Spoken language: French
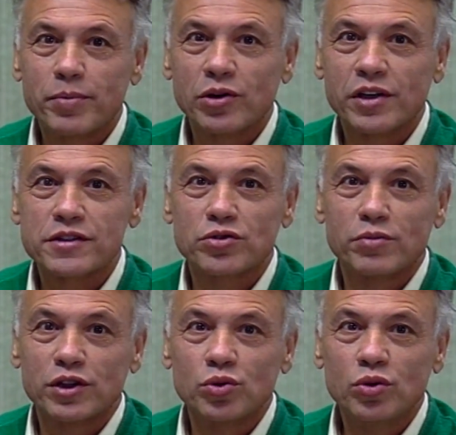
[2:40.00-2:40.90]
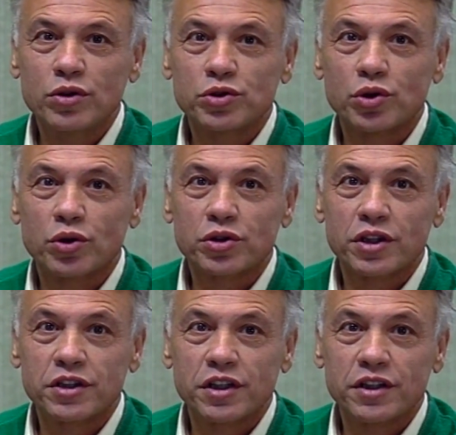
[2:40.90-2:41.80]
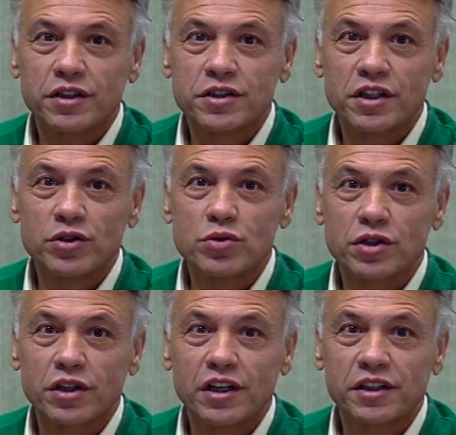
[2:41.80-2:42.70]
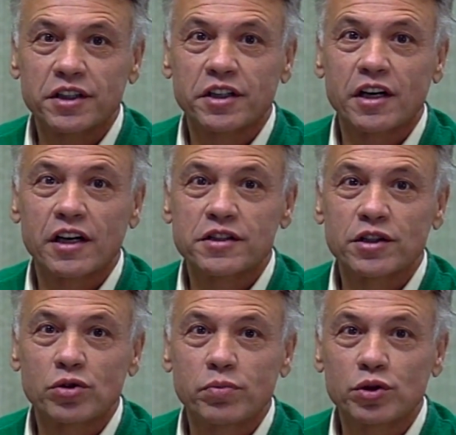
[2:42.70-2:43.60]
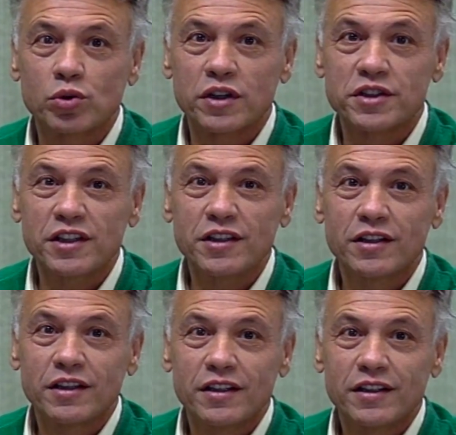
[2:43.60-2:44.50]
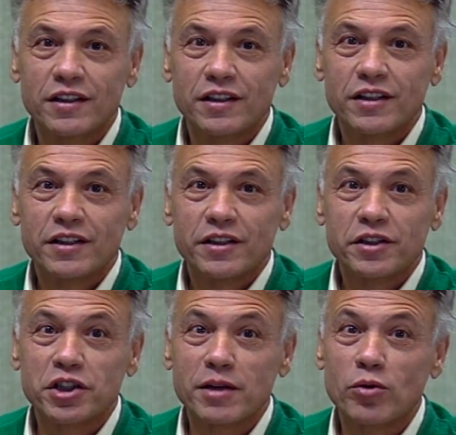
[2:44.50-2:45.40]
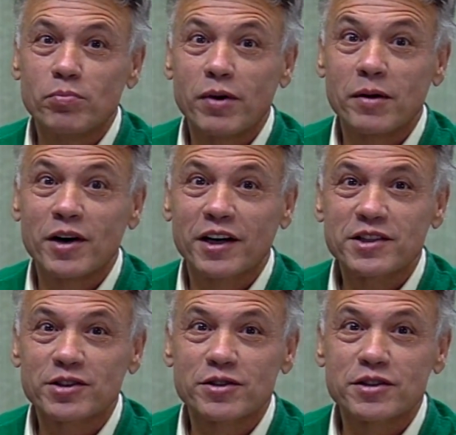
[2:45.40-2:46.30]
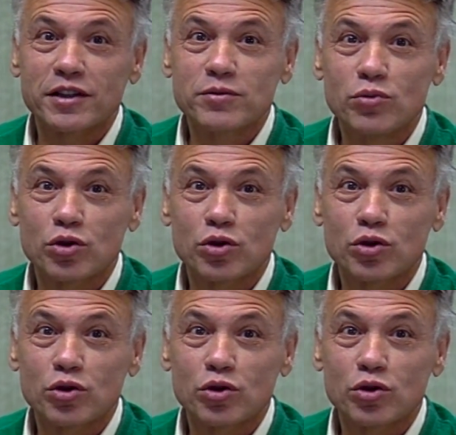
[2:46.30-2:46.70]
m'appelle Gaston Mandoul, je suis retraité des industries électriques et gazières depuis trois ans. Et j'ai à mon palmarès sept